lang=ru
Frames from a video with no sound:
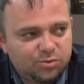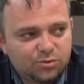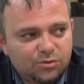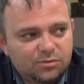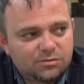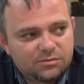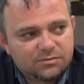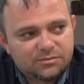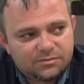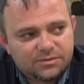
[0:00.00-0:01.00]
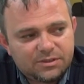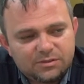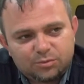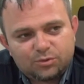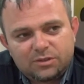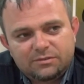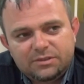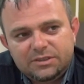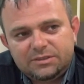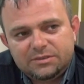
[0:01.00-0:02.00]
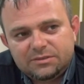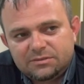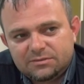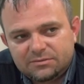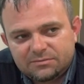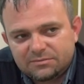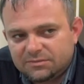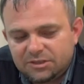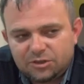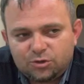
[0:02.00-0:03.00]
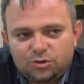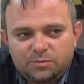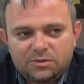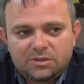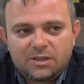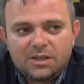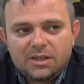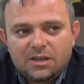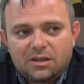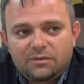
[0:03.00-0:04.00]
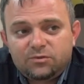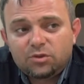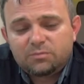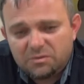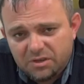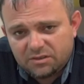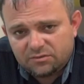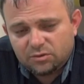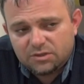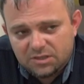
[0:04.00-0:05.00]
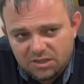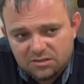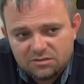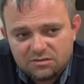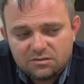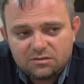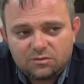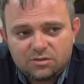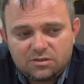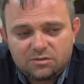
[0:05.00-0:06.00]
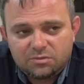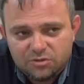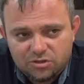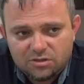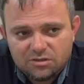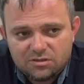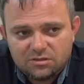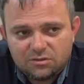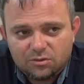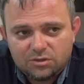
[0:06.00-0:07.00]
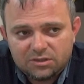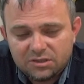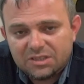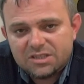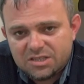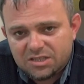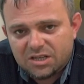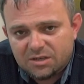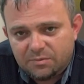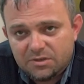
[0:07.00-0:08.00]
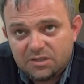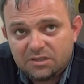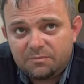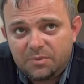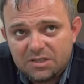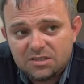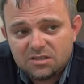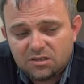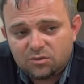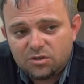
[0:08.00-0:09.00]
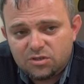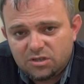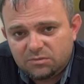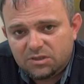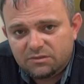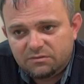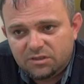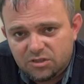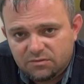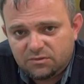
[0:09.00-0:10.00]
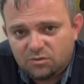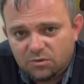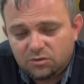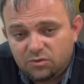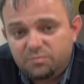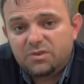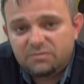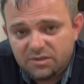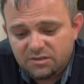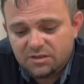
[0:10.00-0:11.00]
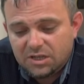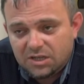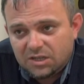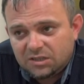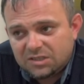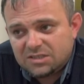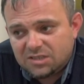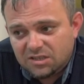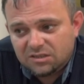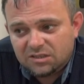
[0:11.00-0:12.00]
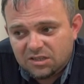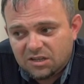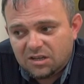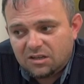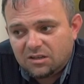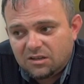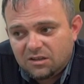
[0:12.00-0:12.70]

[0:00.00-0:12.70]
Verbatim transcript: буду я не буду говорить, э, не хочу, чтобы это... Э, в тот момент, в тот день, то есть это был 14 год, это наша старая песня, это песня, с которой ЧМД в 2002 году впервые на сцене ДК